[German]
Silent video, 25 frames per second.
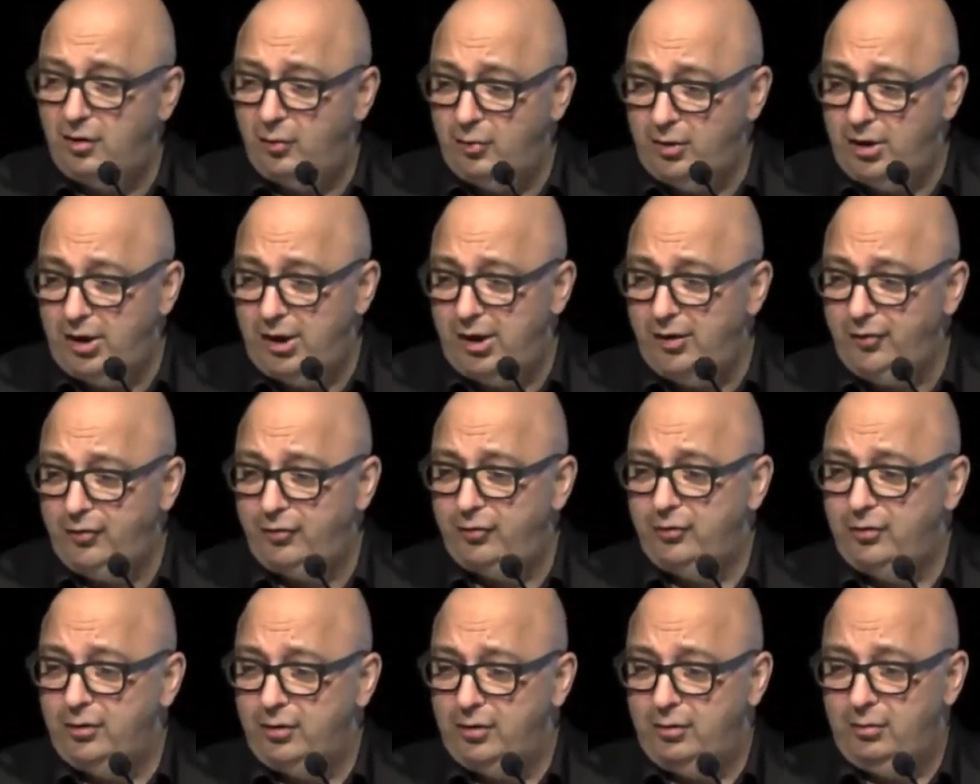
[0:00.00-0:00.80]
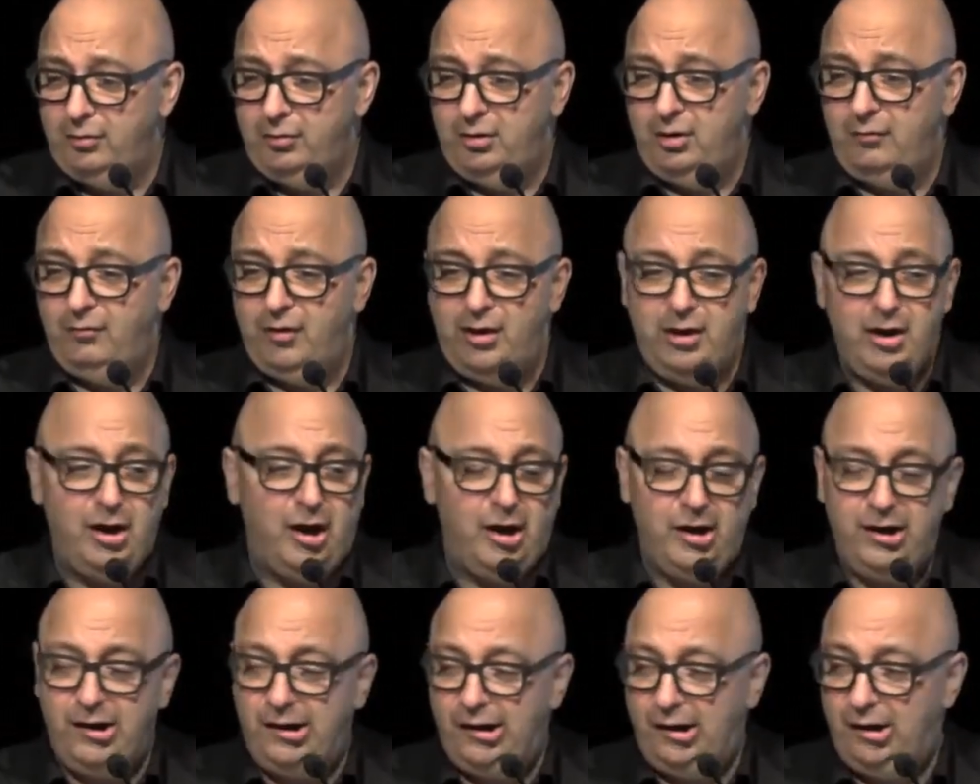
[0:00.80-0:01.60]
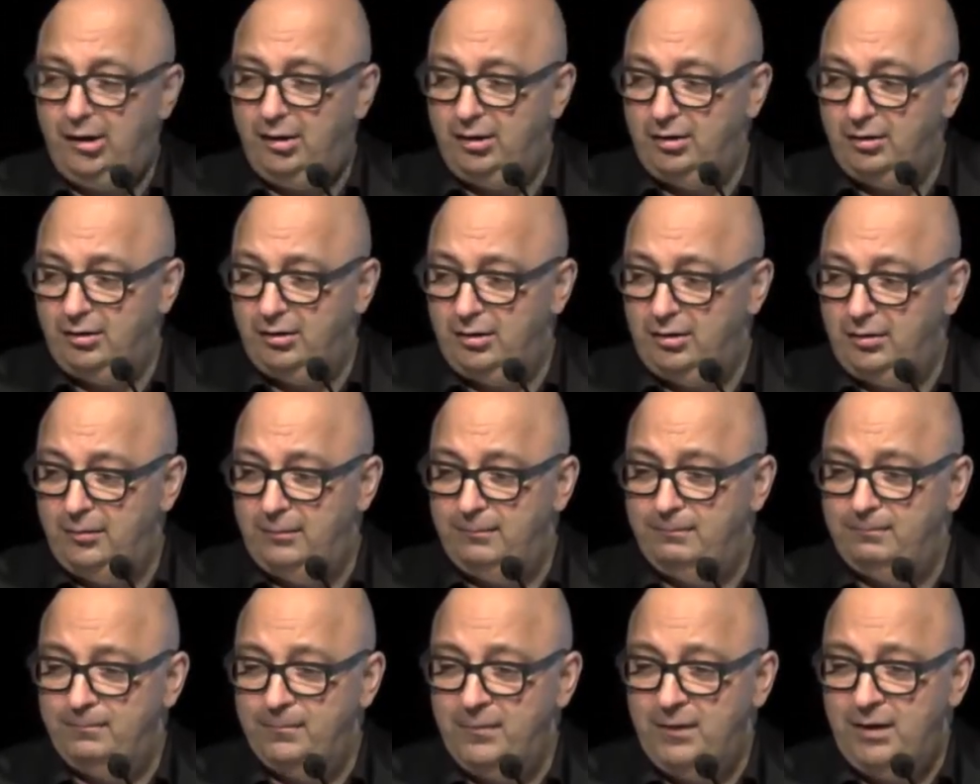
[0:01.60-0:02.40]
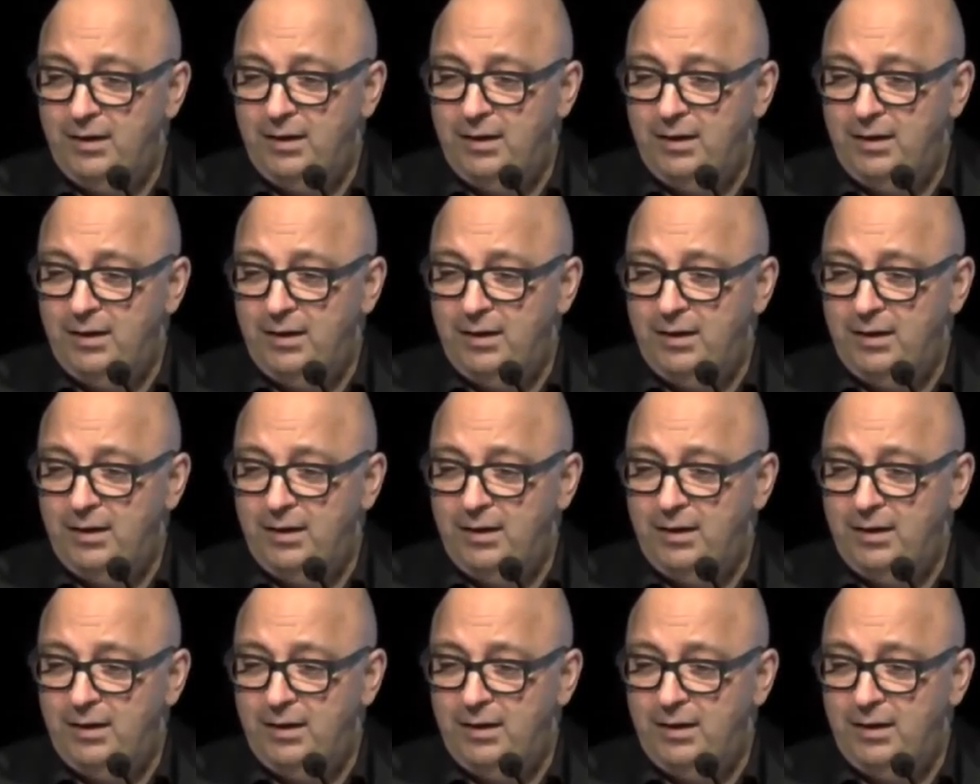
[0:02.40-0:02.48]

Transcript: oder Essener oder wanne eickeler ähm,